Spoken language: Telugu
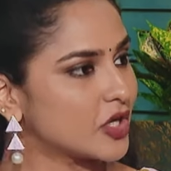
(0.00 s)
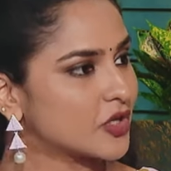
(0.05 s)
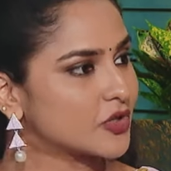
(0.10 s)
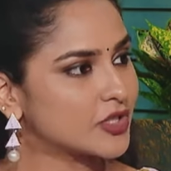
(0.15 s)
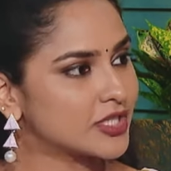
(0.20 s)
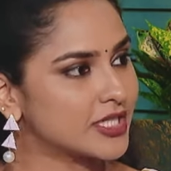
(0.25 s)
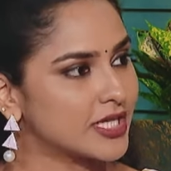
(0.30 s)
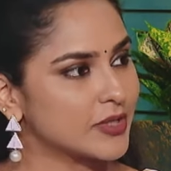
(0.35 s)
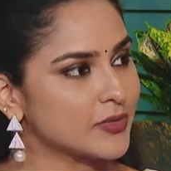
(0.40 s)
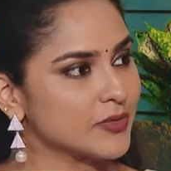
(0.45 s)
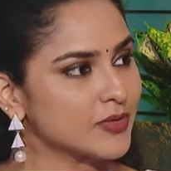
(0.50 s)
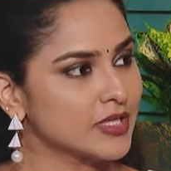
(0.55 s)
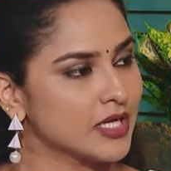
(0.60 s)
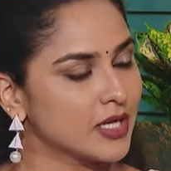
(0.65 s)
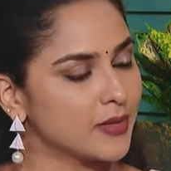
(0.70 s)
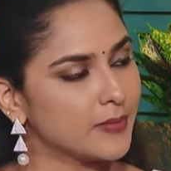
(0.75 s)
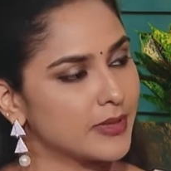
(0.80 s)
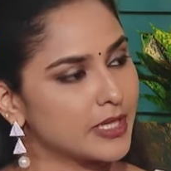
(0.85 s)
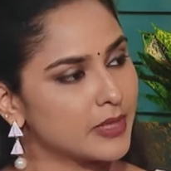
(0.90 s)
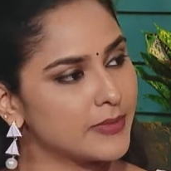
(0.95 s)
డాక్టర్ గారు
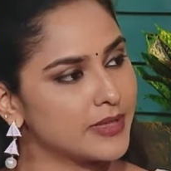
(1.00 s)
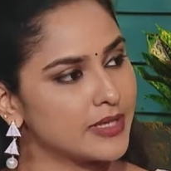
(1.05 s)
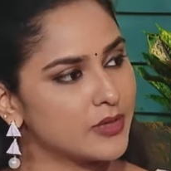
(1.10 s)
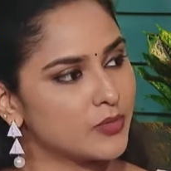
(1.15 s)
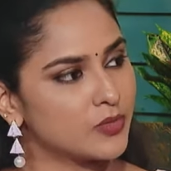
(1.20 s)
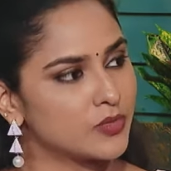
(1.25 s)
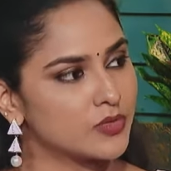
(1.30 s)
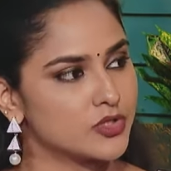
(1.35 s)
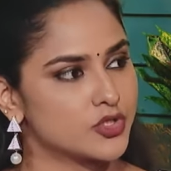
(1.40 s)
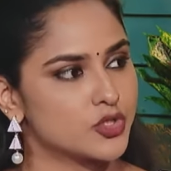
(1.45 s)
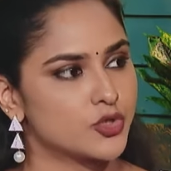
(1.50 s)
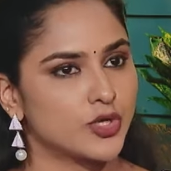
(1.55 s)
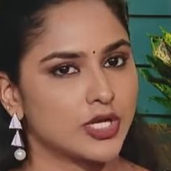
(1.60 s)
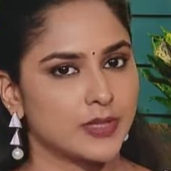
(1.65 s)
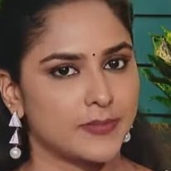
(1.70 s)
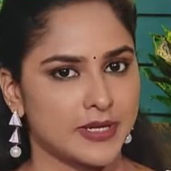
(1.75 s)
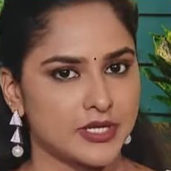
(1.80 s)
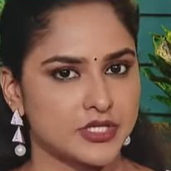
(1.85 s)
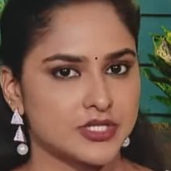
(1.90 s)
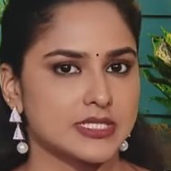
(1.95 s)
మరి మీరు
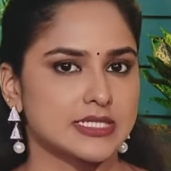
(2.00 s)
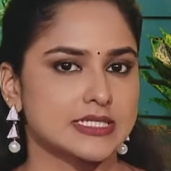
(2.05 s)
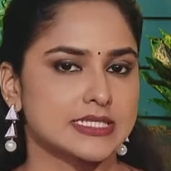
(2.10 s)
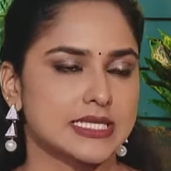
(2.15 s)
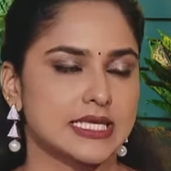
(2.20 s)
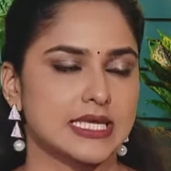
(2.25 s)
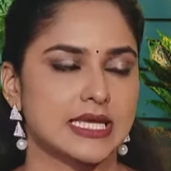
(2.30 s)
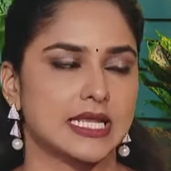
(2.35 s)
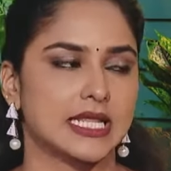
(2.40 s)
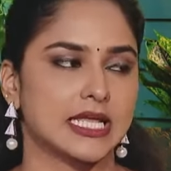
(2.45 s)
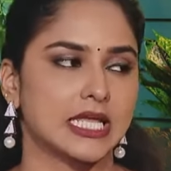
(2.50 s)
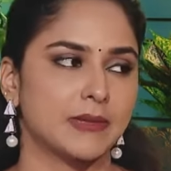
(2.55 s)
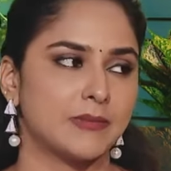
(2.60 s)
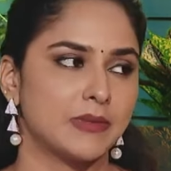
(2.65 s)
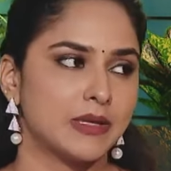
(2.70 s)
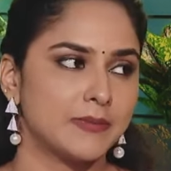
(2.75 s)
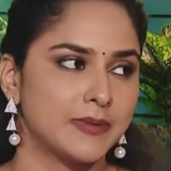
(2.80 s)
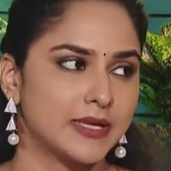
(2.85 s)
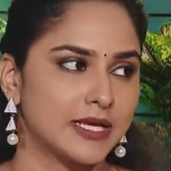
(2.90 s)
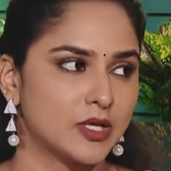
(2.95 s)
షుగర్ పేషెంట్స్ కి అలాగే
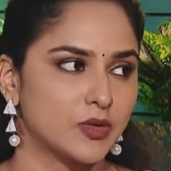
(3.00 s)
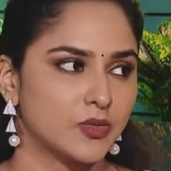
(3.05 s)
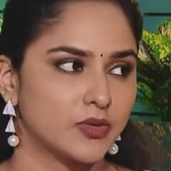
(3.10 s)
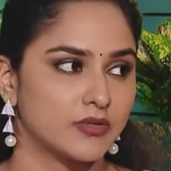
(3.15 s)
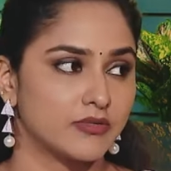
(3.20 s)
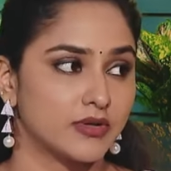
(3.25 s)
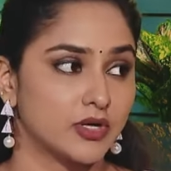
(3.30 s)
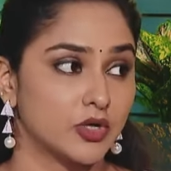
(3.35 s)
బీపీ ఎక్కువ ఉన్న